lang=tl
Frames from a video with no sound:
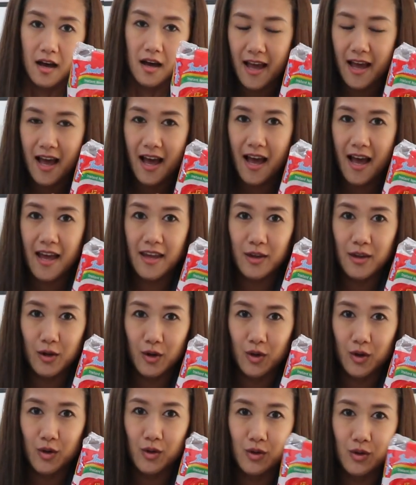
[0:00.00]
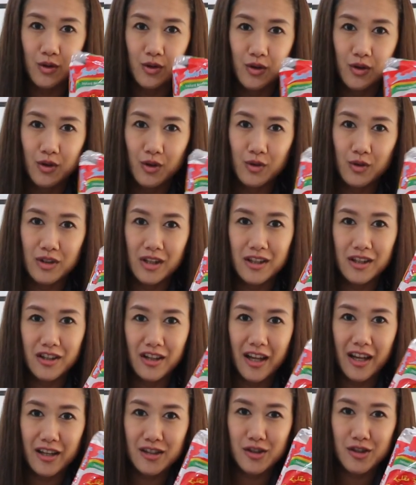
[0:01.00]
Yeah, I know. No need
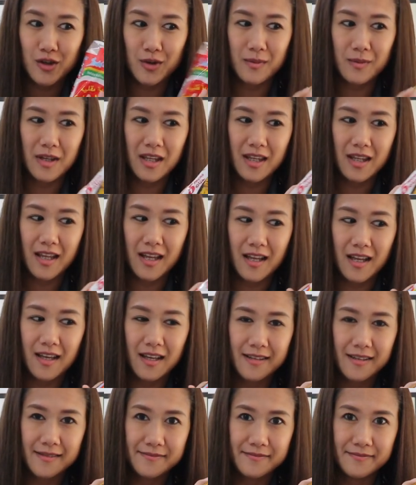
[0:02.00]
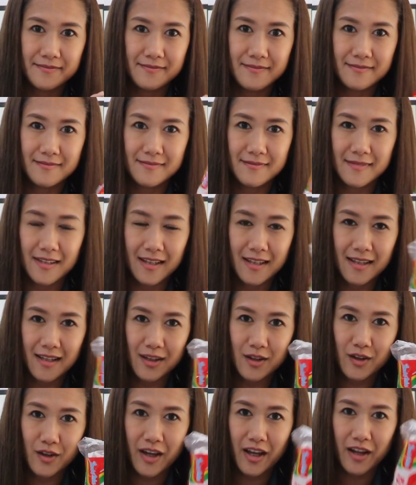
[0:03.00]
to lecture me na
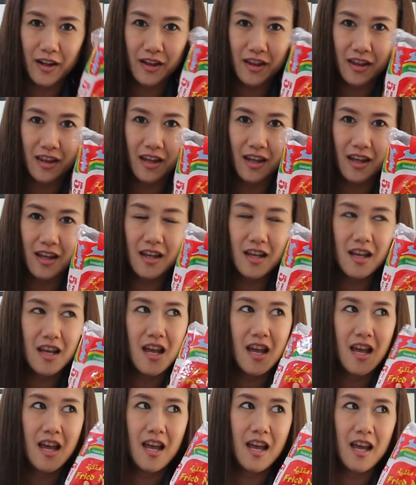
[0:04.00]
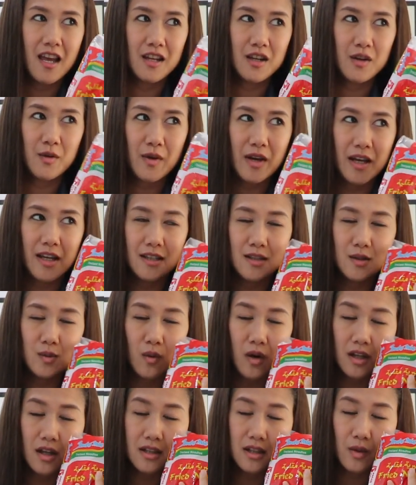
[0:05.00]
hindi to healthy. Anyways,
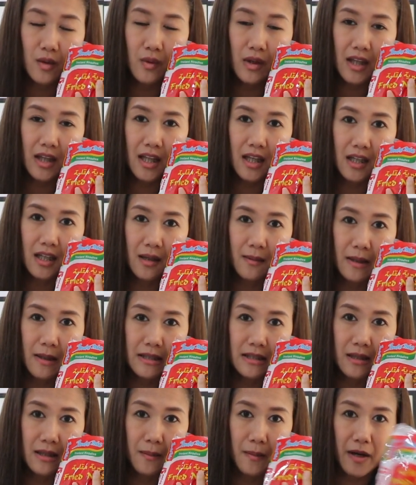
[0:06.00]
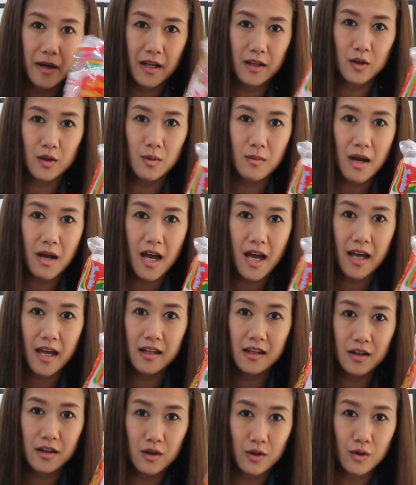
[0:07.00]
once a week lang naman si Brent
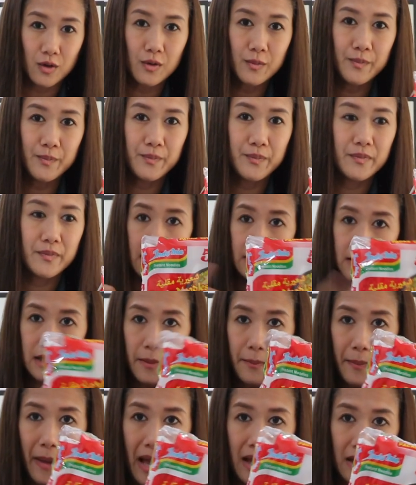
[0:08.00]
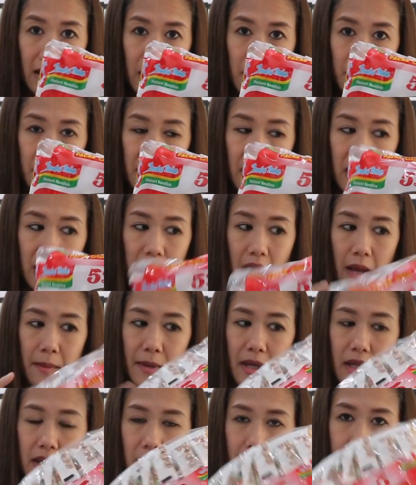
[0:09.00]
kumakain ito. Isang pack lang yung
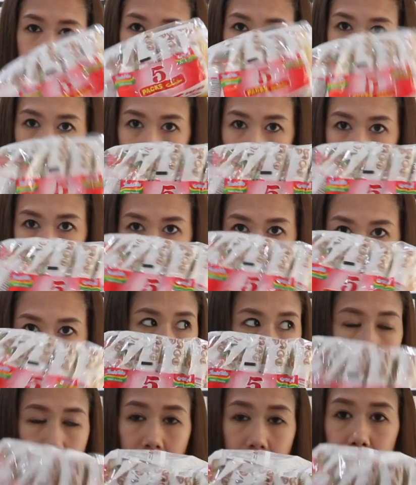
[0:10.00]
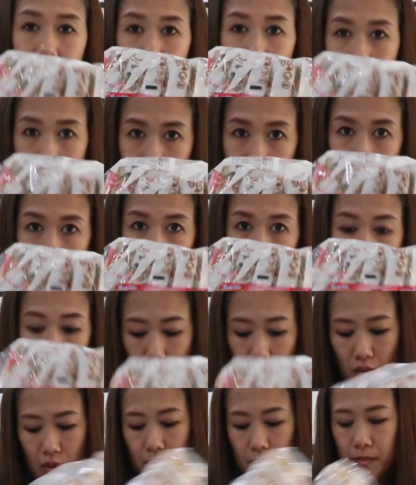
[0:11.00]
namin na may limang peraso sa
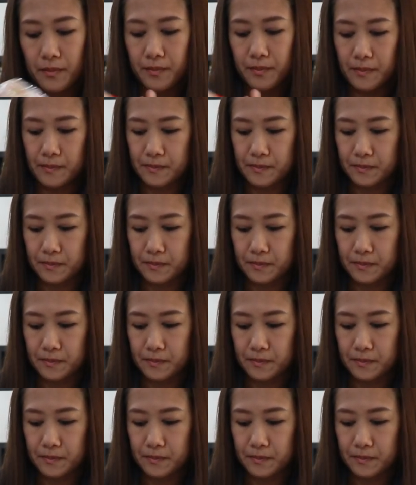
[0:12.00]
loob